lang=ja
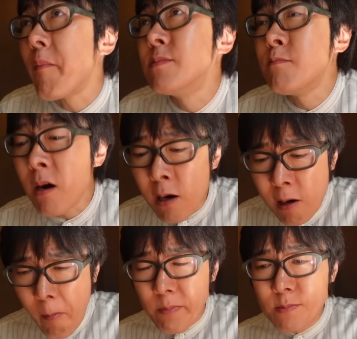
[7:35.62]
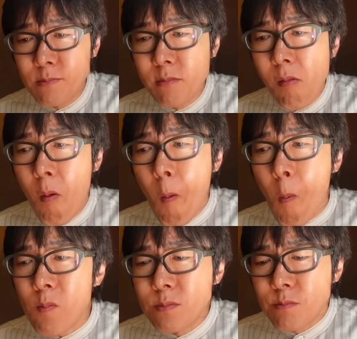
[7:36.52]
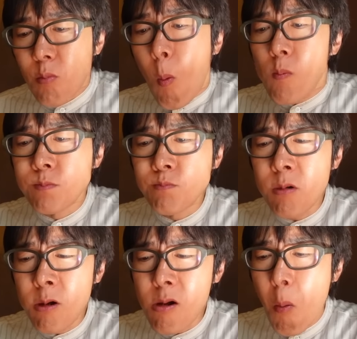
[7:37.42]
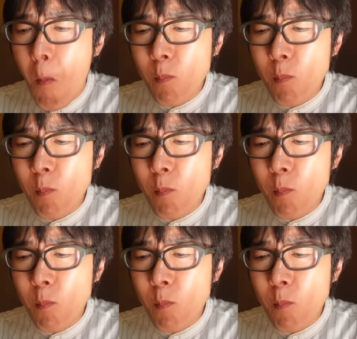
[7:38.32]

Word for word: うまっ、うまっ、